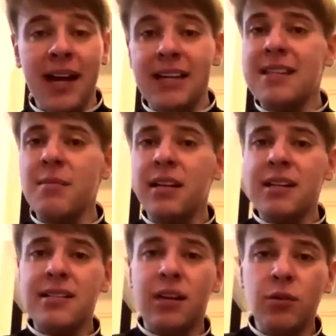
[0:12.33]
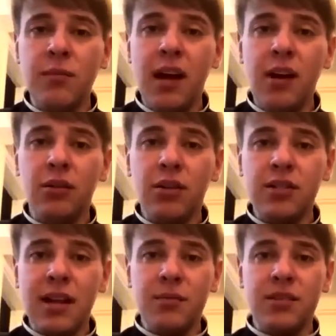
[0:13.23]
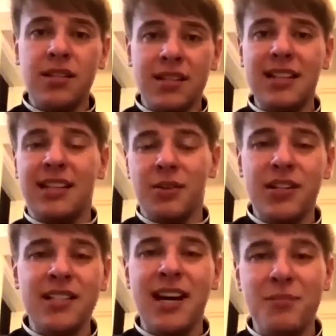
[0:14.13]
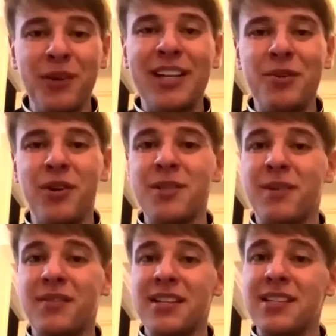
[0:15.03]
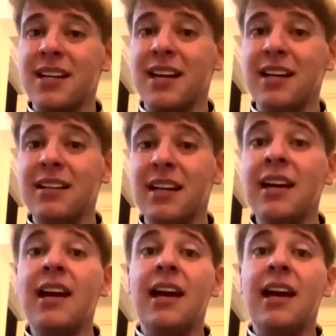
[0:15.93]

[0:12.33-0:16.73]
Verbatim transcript: A semana está no meio, nós temos, se Deus quiser, muita coisa para fazer ainda,